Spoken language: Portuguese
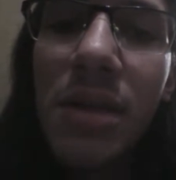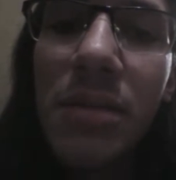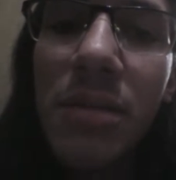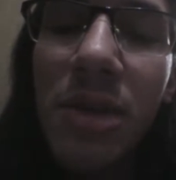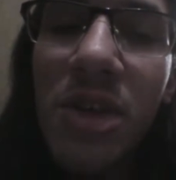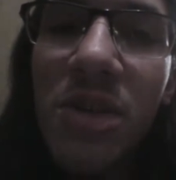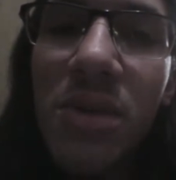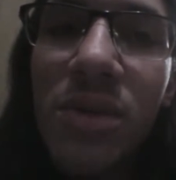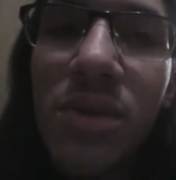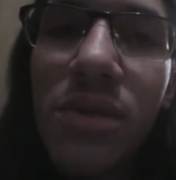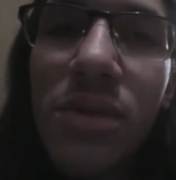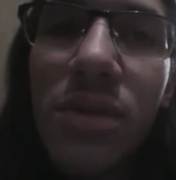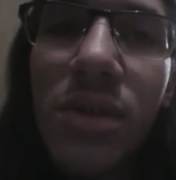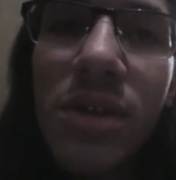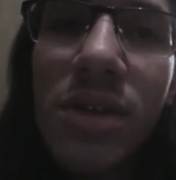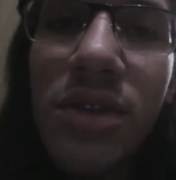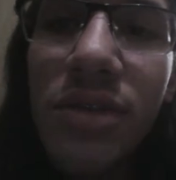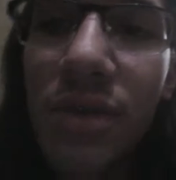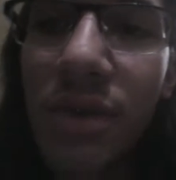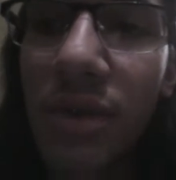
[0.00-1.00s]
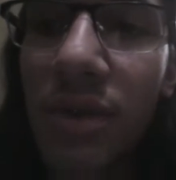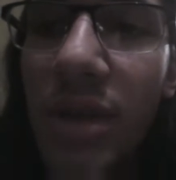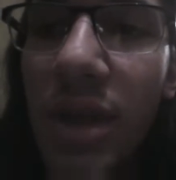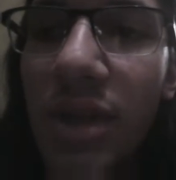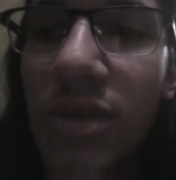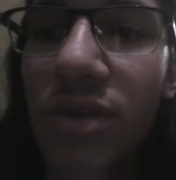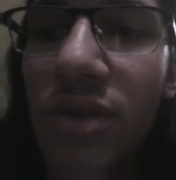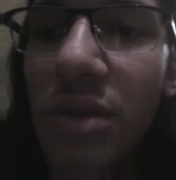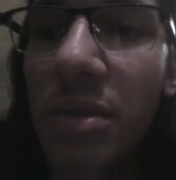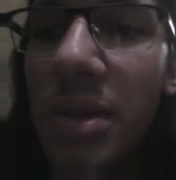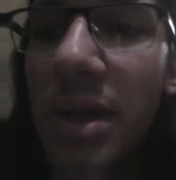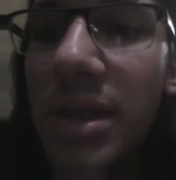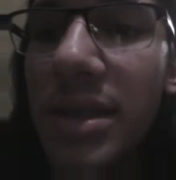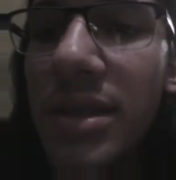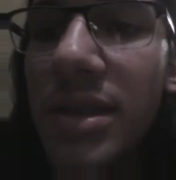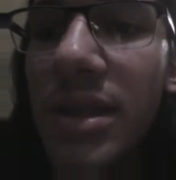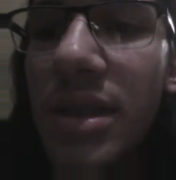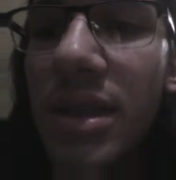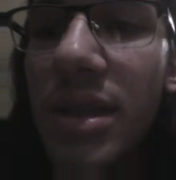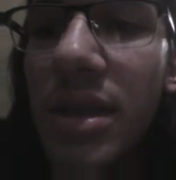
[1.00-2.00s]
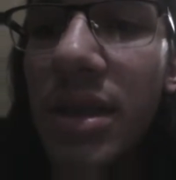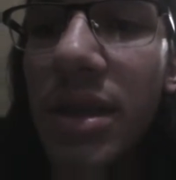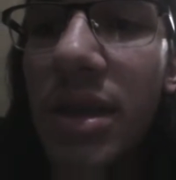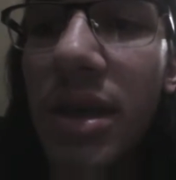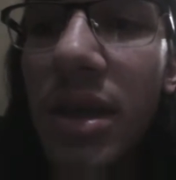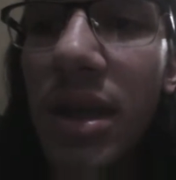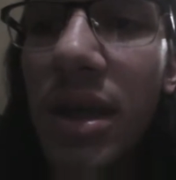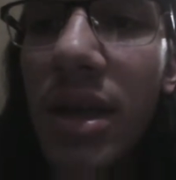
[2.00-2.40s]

mesmo com todas as dificuldades que eu passei